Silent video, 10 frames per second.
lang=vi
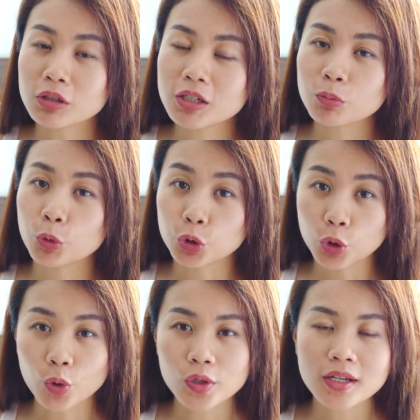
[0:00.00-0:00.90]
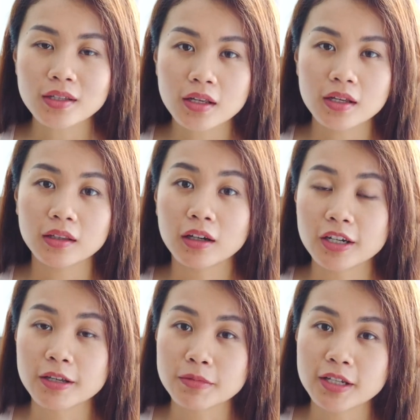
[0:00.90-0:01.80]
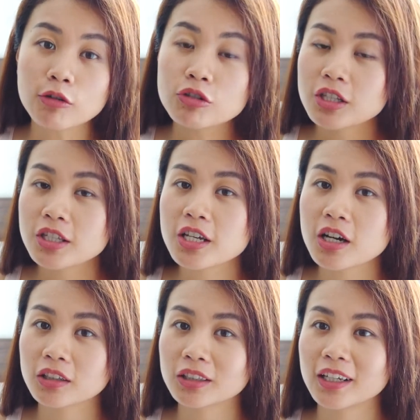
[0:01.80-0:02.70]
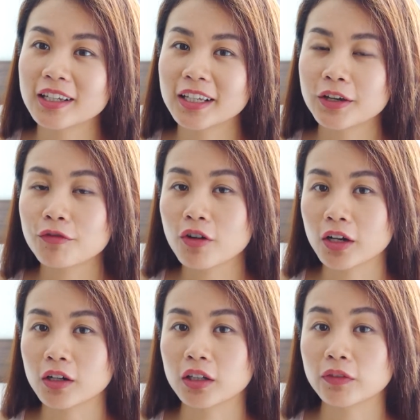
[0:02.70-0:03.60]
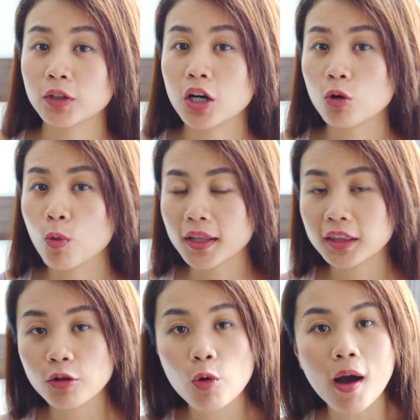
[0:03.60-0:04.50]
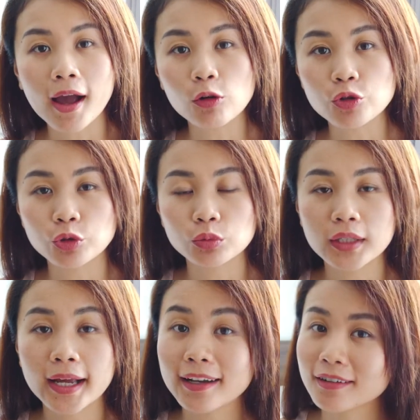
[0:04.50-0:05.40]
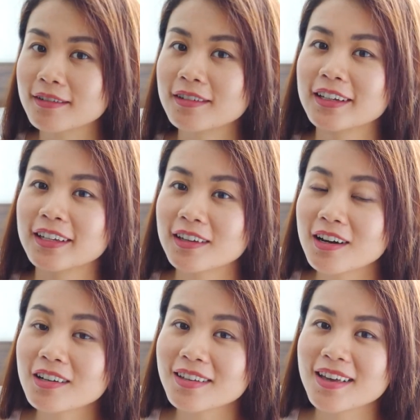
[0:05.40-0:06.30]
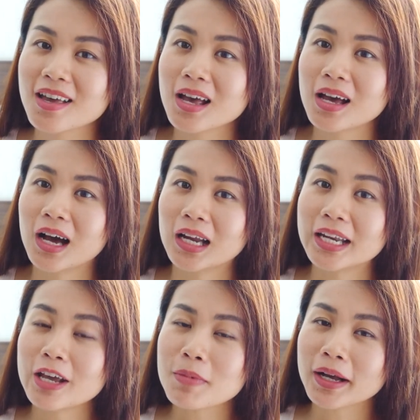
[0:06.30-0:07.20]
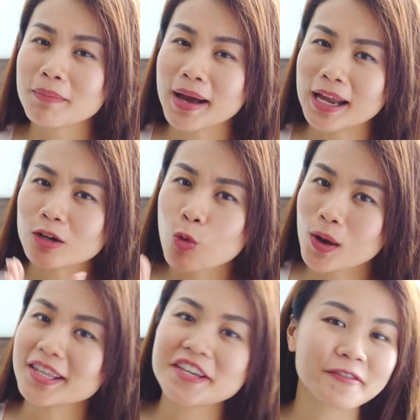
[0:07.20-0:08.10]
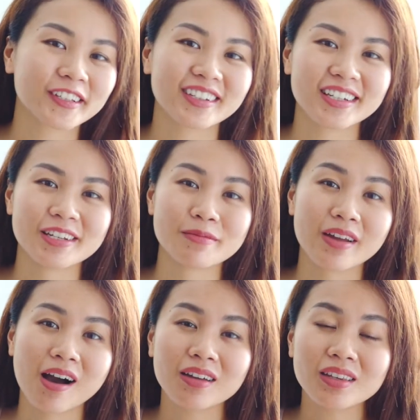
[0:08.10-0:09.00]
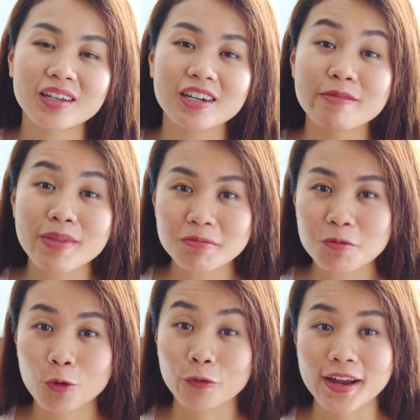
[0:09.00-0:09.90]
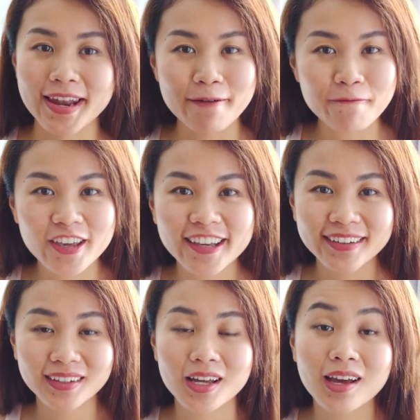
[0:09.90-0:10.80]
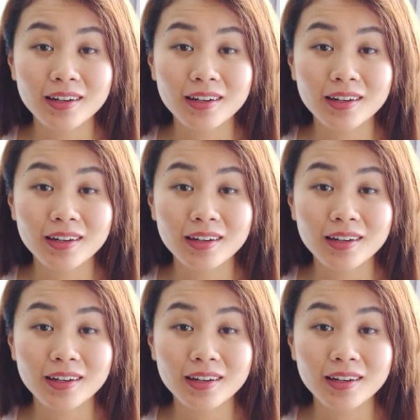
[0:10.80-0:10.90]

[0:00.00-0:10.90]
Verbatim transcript: trong cái buổi tối á, thời điểm sau 9 giờ thì cái phần cơ quan tiêu hóa của chúng ta cần được nghỉ ngơi à, nếu mà các bạn ăn quá nhiều vào thời điểm đó thì nó bắt buộc phải làm việc